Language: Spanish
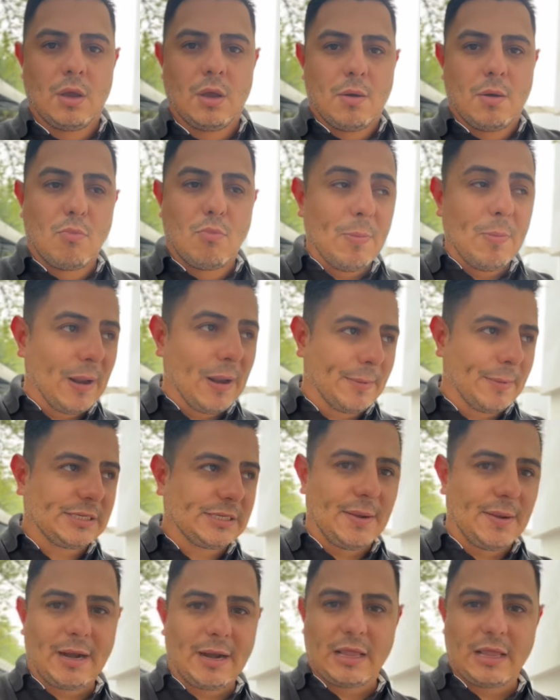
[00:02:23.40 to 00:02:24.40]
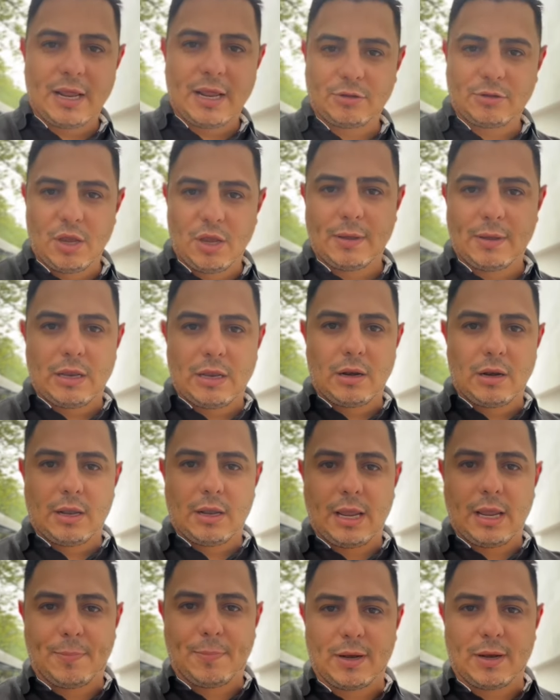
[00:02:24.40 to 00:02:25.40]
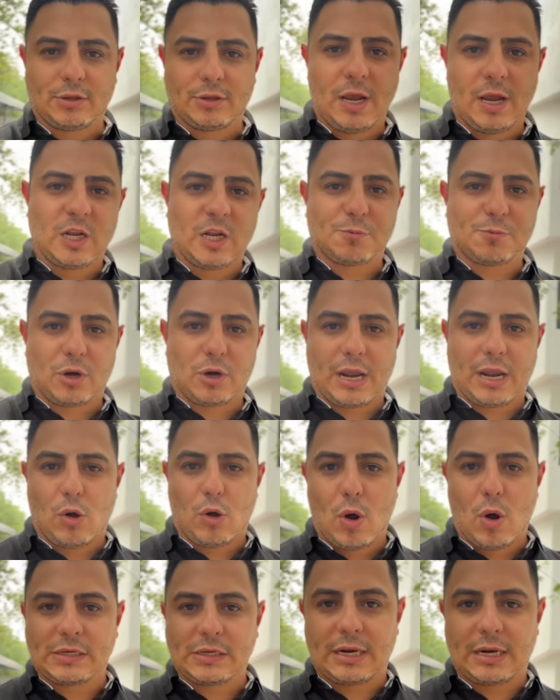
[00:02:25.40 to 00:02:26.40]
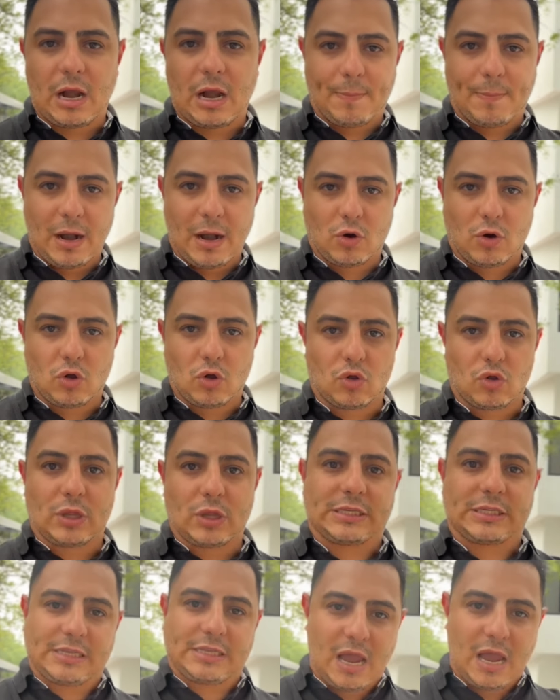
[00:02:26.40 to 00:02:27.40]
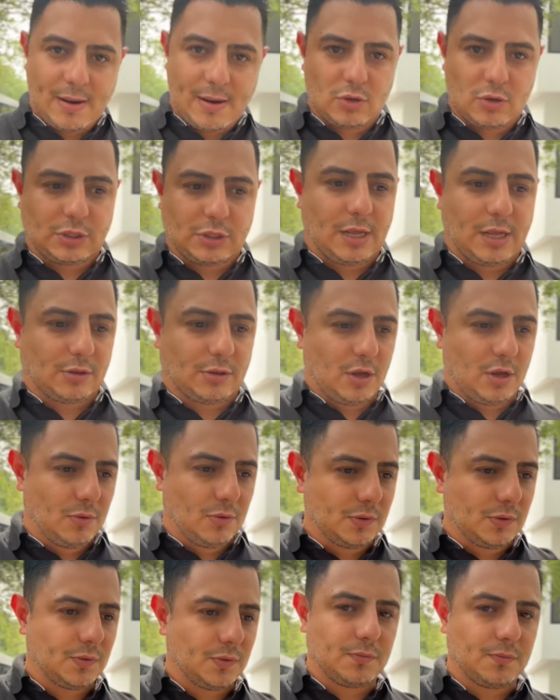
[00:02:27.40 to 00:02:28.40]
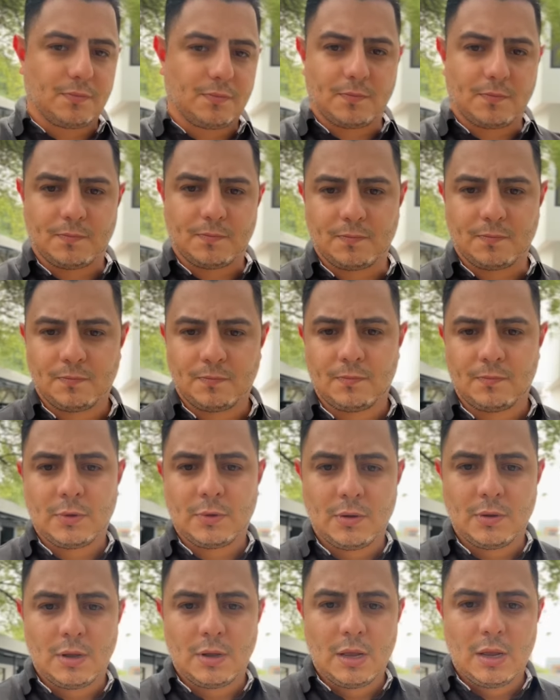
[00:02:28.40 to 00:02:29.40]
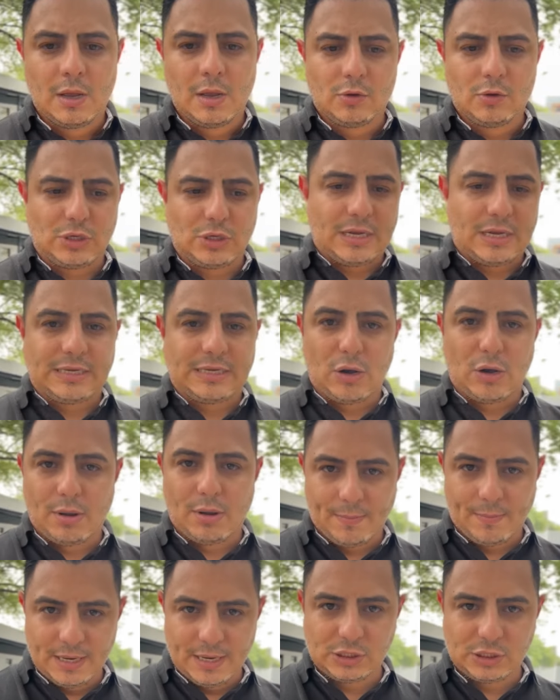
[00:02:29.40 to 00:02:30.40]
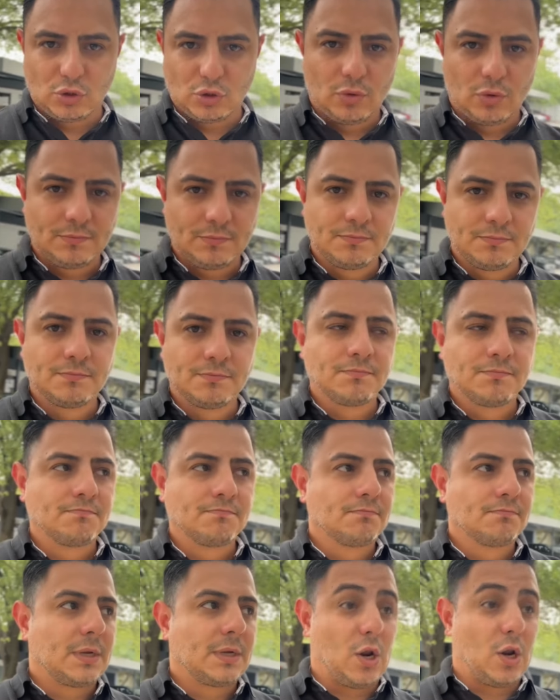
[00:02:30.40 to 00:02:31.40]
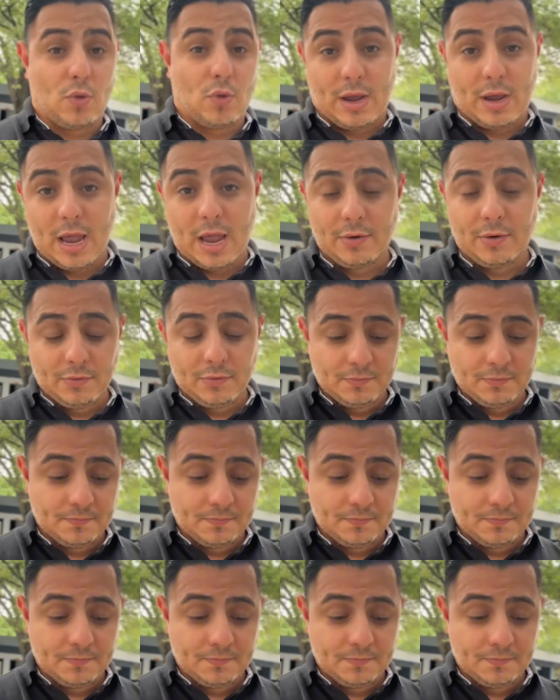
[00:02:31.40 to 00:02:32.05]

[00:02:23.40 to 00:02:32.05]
Muy permisiva la directiva del equipo de Tigres porque lo hace en el palco donde estaban los directivos. O sea, ya lo habían visto y lo dejaron.